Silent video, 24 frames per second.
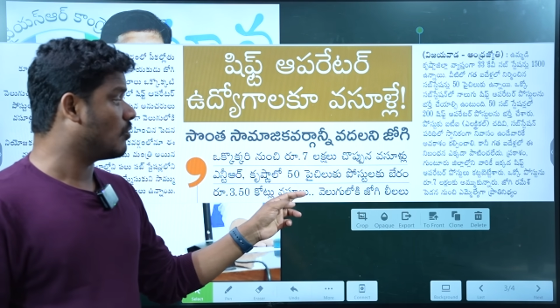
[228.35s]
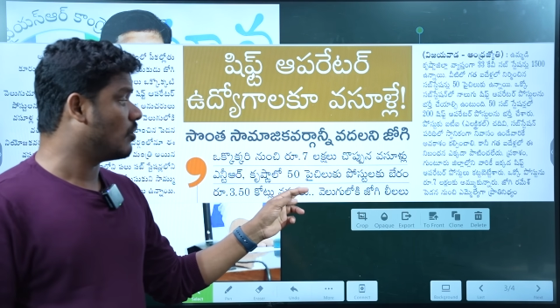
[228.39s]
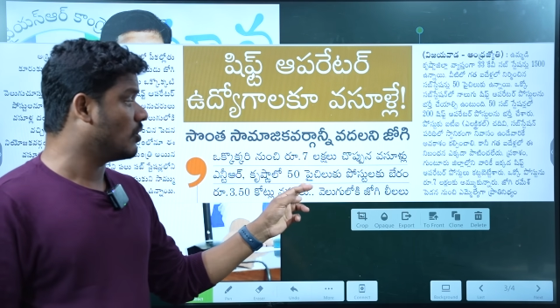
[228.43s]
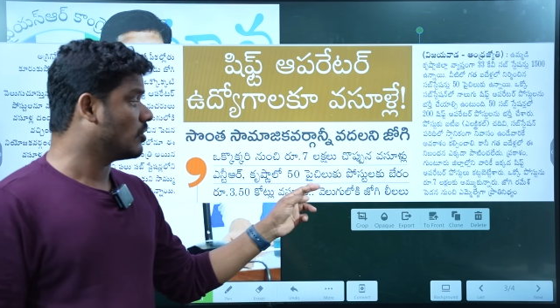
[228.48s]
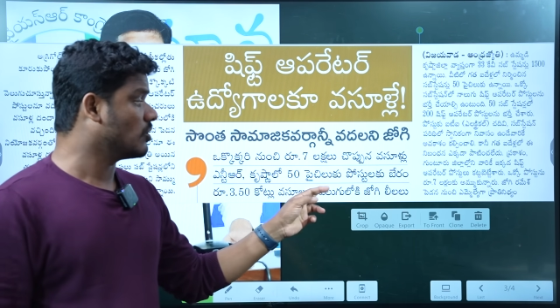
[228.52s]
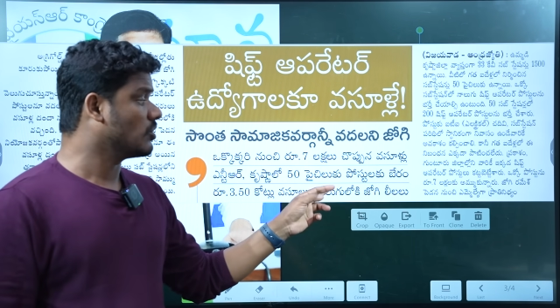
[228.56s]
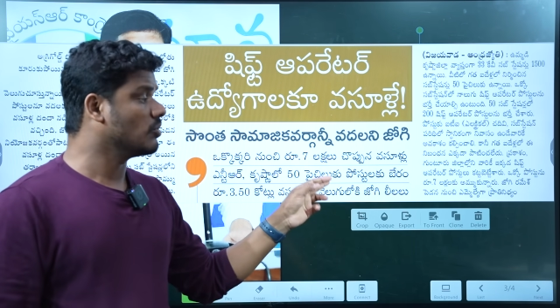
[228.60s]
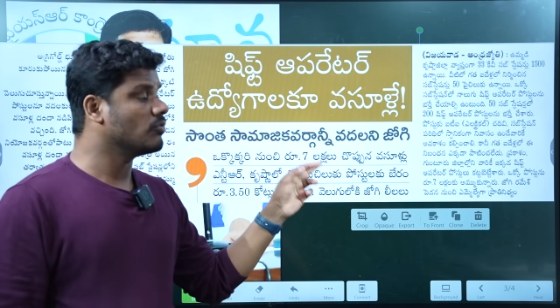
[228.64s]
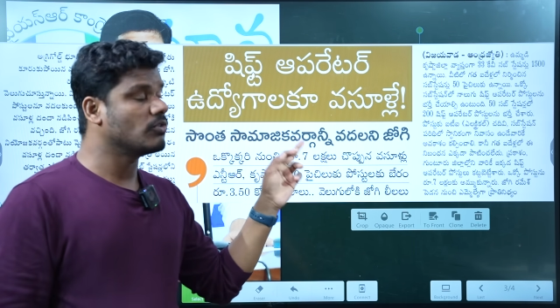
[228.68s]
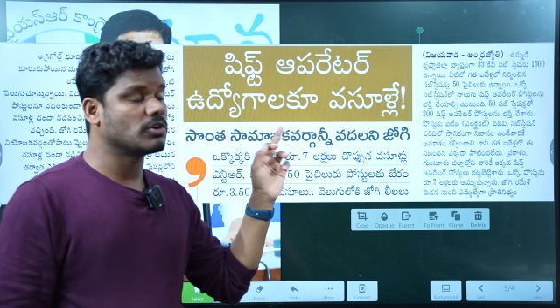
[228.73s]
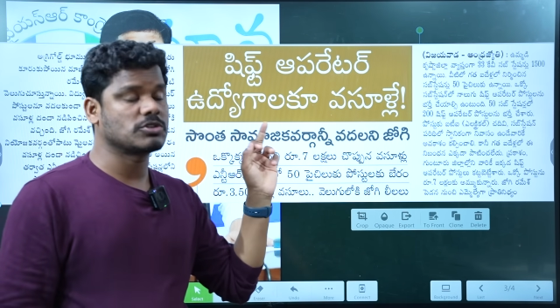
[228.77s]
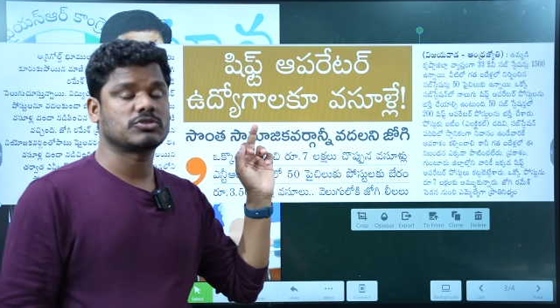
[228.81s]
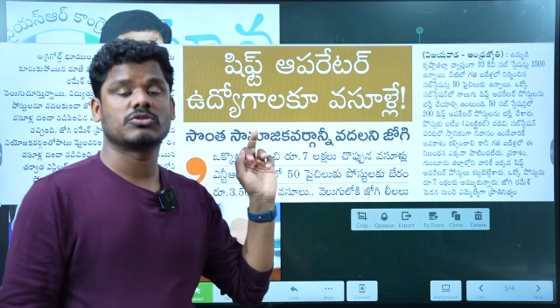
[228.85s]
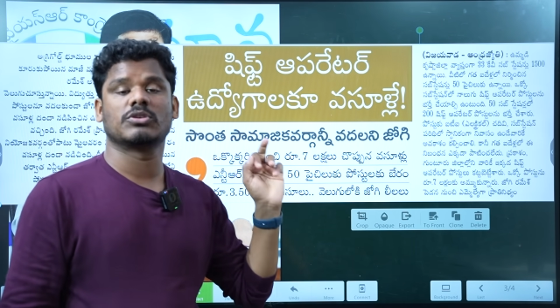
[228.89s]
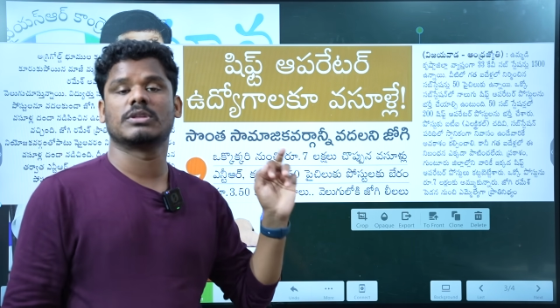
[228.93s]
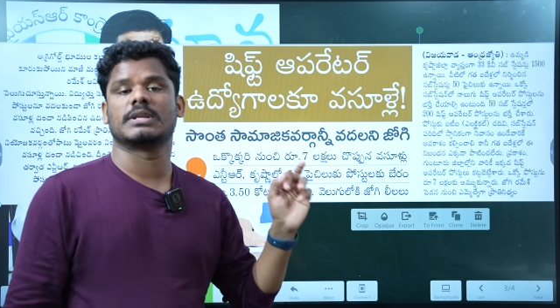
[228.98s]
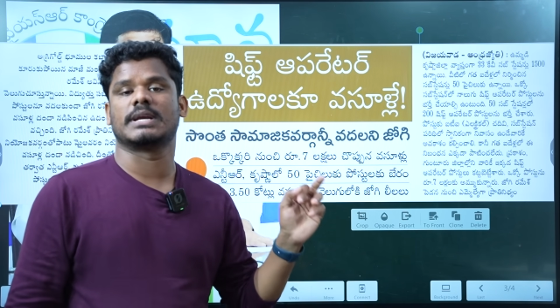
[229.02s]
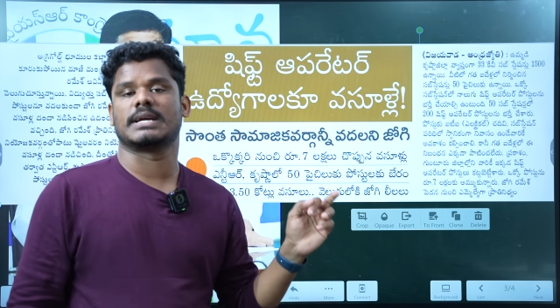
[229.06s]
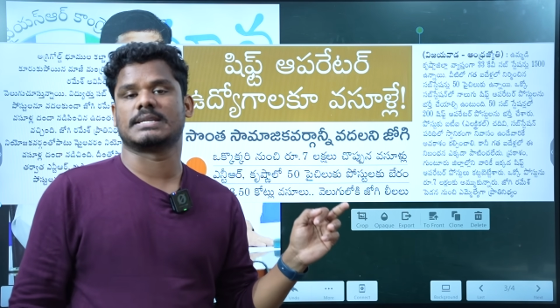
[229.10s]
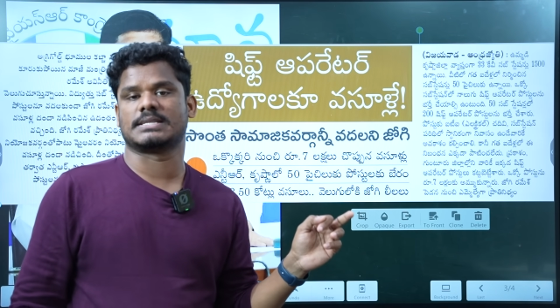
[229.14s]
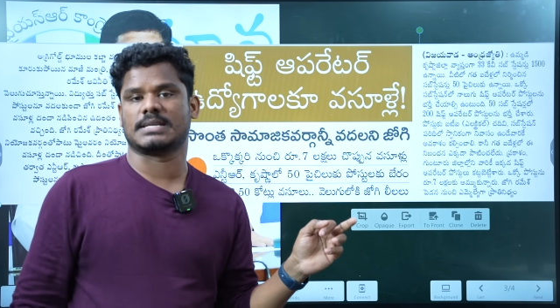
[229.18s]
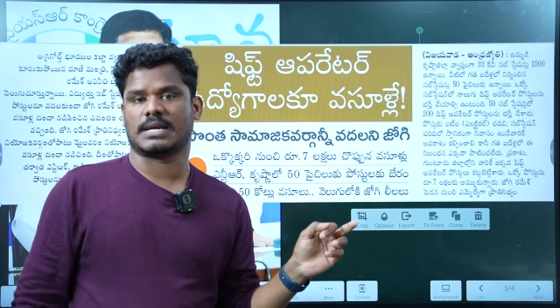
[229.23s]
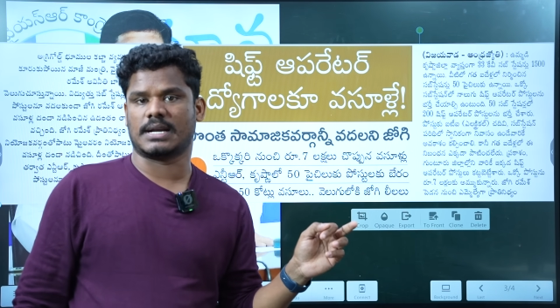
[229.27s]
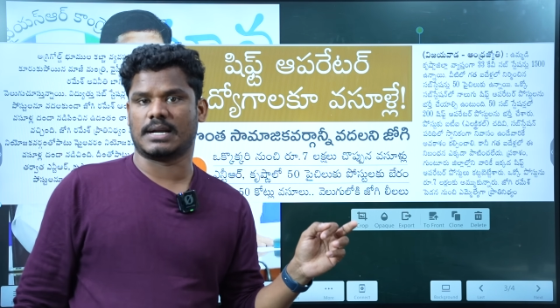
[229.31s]
కోట్లు వసూలు
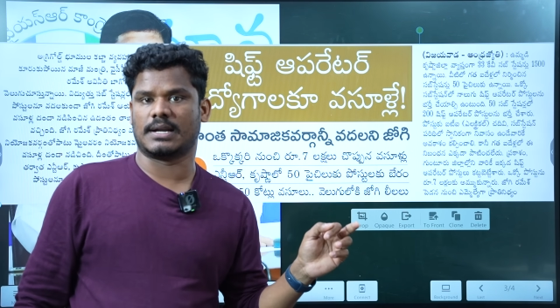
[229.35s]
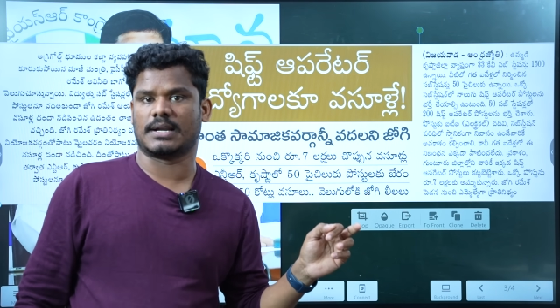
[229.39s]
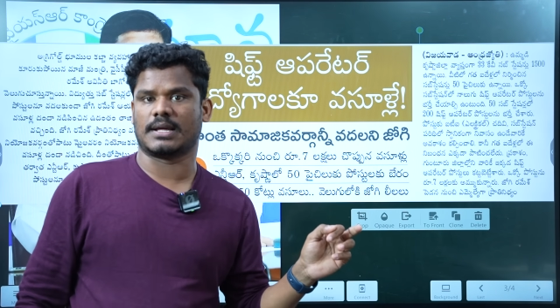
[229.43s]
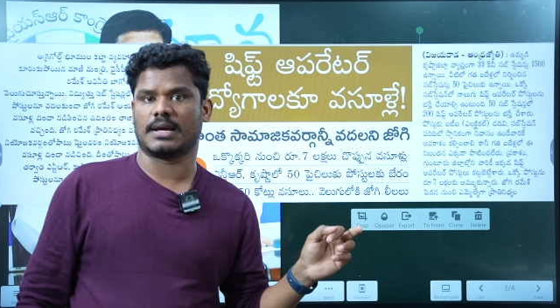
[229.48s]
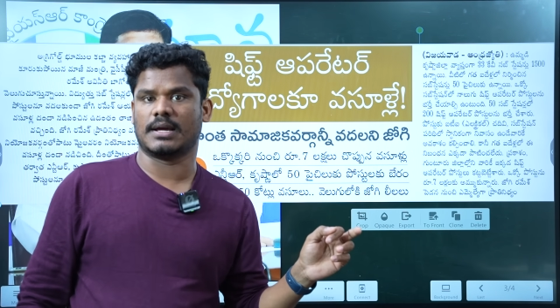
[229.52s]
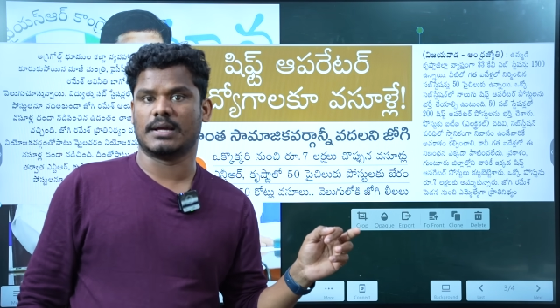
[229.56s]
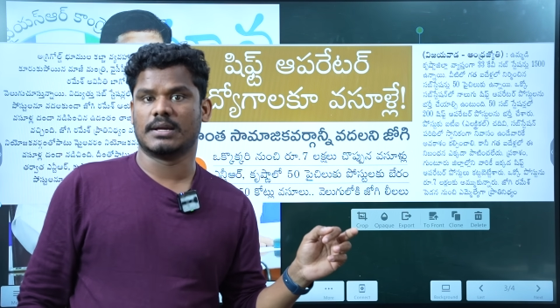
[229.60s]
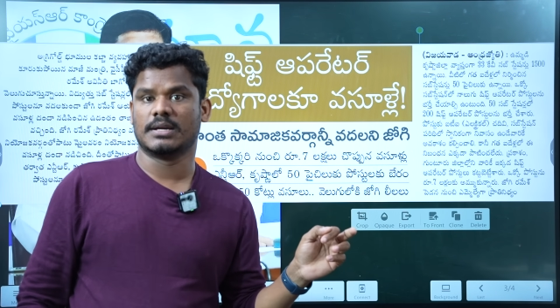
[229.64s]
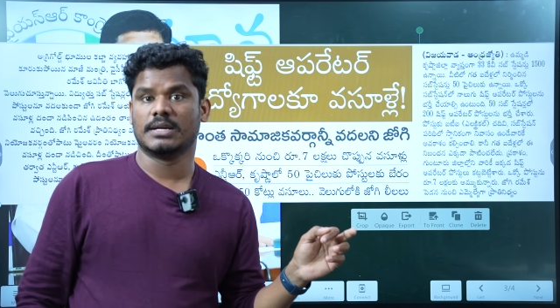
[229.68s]
చేశారంట